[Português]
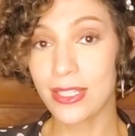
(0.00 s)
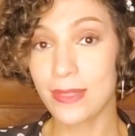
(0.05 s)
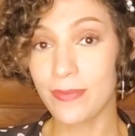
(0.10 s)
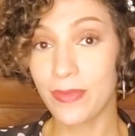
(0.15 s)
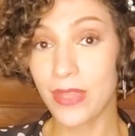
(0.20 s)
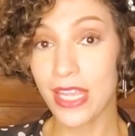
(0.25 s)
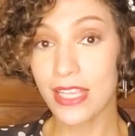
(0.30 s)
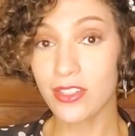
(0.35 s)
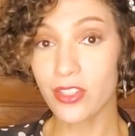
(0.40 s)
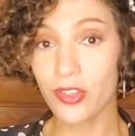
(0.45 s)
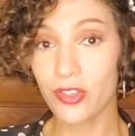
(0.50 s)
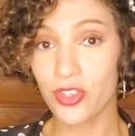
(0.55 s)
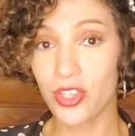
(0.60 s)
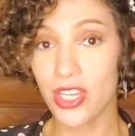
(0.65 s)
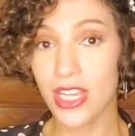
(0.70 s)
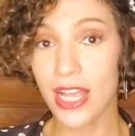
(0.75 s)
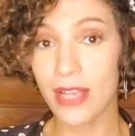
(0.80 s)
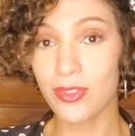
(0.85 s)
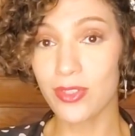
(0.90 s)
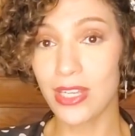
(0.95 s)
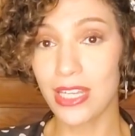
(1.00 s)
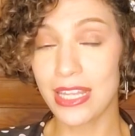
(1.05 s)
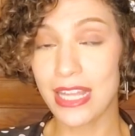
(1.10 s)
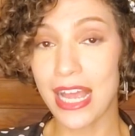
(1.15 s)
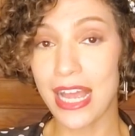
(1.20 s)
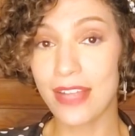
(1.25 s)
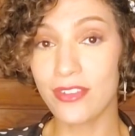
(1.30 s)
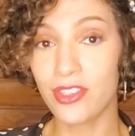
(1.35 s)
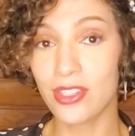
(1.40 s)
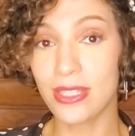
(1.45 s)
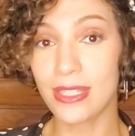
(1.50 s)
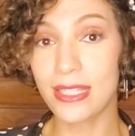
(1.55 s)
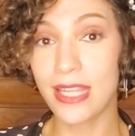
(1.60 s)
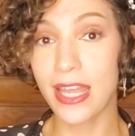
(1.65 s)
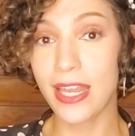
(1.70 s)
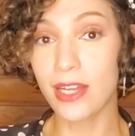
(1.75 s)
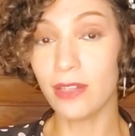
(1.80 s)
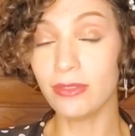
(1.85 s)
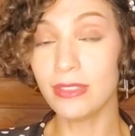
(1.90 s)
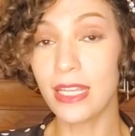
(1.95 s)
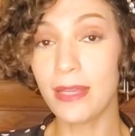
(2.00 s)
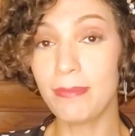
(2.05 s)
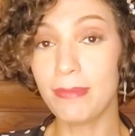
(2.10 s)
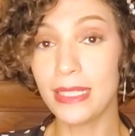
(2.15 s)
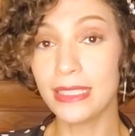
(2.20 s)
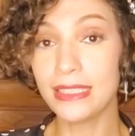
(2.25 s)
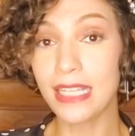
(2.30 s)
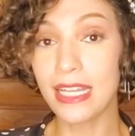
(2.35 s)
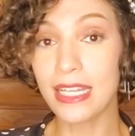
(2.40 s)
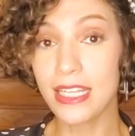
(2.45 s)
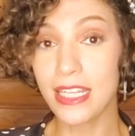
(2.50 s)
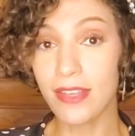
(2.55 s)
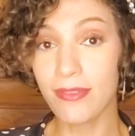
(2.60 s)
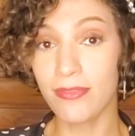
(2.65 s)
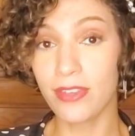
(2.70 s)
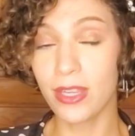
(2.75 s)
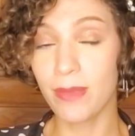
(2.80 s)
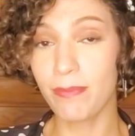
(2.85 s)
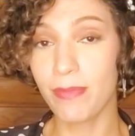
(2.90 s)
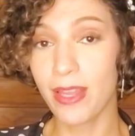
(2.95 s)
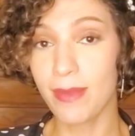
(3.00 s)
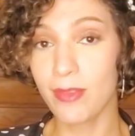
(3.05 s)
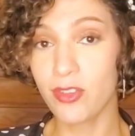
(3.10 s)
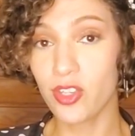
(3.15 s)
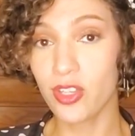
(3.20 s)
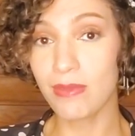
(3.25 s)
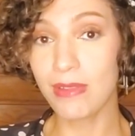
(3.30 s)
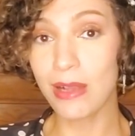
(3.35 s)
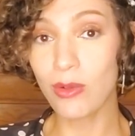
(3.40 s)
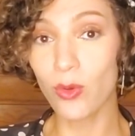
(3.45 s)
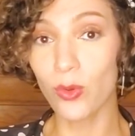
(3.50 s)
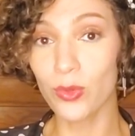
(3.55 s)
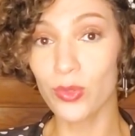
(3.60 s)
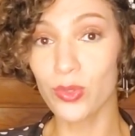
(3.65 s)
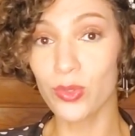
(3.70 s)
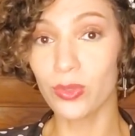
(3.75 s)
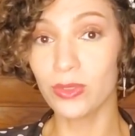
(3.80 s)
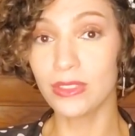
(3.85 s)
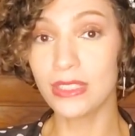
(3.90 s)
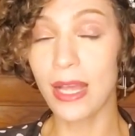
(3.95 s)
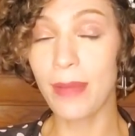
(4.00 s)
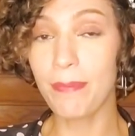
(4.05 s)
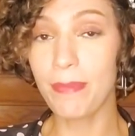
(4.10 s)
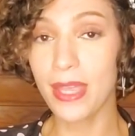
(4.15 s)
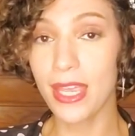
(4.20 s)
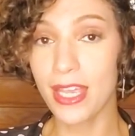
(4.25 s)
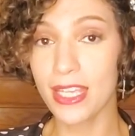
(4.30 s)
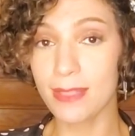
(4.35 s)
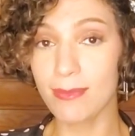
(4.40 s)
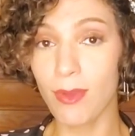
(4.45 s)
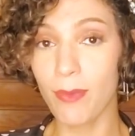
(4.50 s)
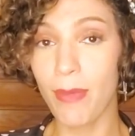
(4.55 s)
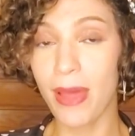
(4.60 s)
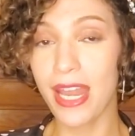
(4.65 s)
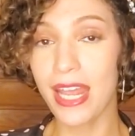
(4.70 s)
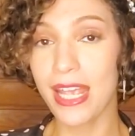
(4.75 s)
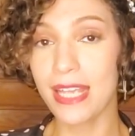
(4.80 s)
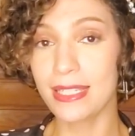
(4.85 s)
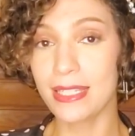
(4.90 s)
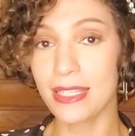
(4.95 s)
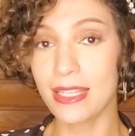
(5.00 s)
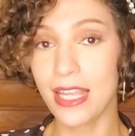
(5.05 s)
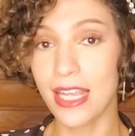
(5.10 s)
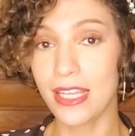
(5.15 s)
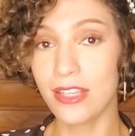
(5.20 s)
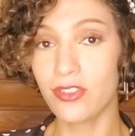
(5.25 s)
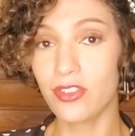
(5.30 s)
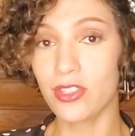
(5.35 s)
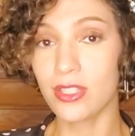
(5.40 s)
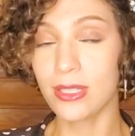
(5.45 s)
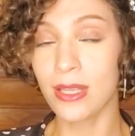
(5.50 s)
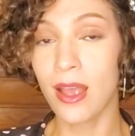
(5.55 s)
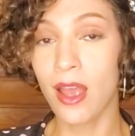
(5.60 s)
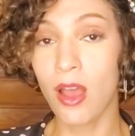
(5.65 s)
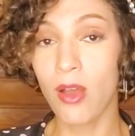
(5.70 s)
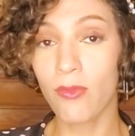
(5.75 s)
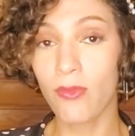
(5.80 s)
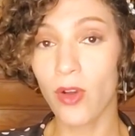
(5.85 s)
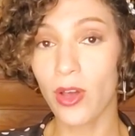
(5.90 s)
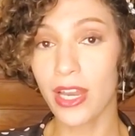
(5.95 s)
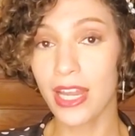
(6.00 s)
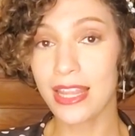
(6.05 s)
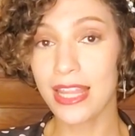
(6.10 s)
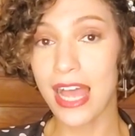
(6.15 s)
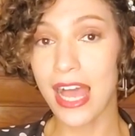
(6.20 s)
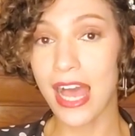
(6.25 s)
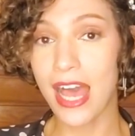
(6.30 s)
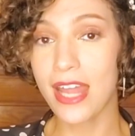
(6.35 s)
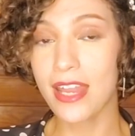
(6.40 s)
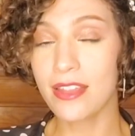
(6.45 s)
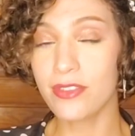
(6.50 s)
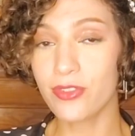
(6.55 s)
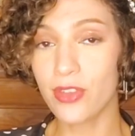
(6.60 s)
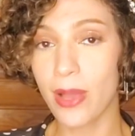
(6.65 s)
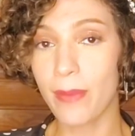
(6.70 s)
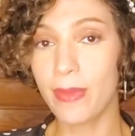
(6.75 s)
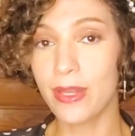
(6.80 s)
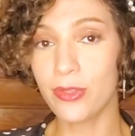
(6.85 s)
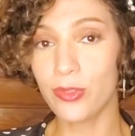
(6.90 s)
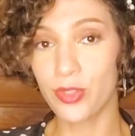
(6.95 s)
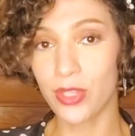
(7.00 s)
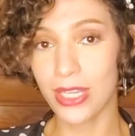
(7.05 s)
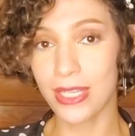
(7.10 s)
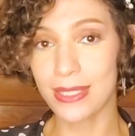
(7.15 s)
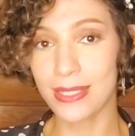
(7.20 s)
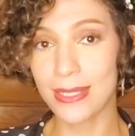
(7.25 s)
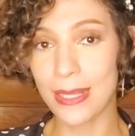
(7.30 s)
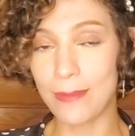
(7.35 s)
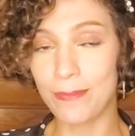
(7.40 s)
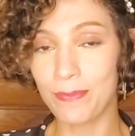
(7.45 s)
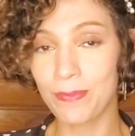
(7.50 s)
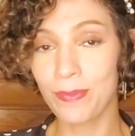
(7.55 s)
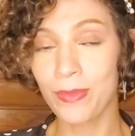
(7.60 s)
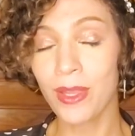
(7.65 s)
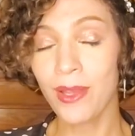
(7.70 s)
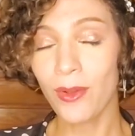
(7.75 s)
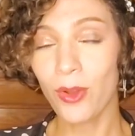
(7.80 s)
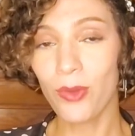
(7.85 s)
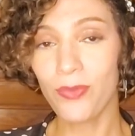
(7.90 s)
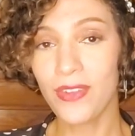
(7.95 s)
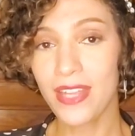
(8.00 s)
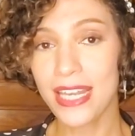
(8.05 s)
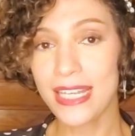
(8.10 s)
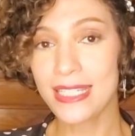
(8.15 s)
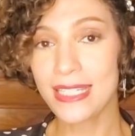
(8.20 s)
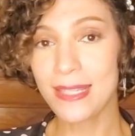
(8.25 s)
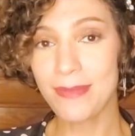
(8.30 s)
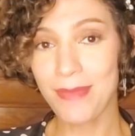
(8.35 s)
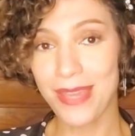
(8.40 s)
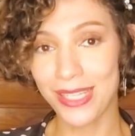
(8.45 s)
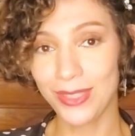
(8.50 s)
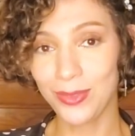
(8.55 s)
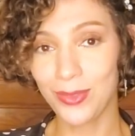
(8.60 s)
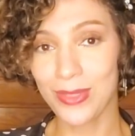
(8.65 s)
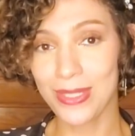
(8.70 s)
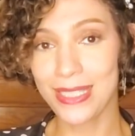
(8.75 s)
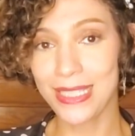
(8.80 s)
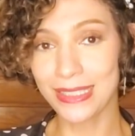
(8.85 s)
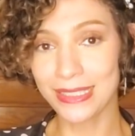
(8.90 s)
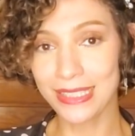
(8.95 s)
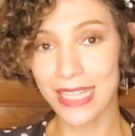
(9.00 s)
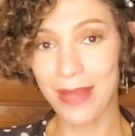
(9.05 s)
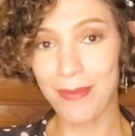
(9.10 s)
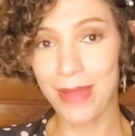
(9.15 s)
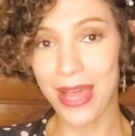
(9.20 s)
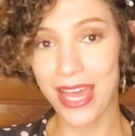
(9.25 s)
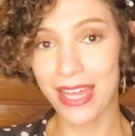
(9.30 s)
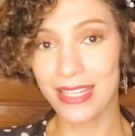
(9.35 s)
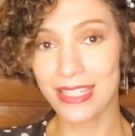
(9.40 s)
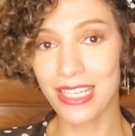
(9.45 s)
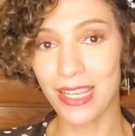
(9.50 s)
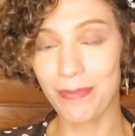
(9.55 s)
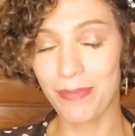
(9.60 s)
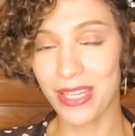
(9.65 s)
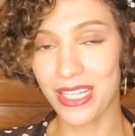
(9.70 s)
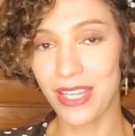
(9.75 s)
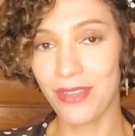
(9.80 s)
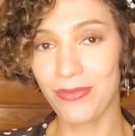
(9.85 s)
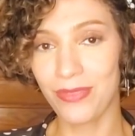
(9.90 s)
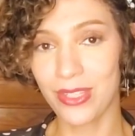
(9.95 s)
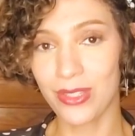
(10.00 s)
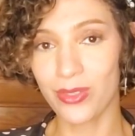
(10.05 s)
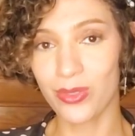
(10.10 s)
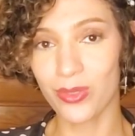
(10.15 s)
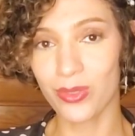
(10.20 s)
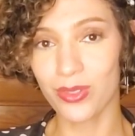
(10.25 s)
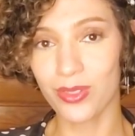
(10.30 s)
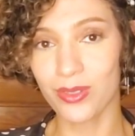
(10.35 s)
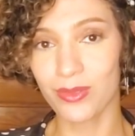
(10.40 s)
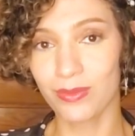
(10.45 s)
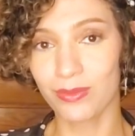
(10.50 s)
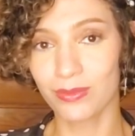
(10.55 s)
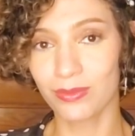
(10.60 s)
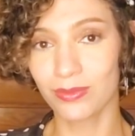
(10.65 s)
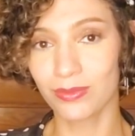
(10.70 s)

neste dia, as unidades terão demanda livre, permitindo a consulta mesmo para residentes fora da área de abrangência. Oferecimento Santa Márcia Benefícios.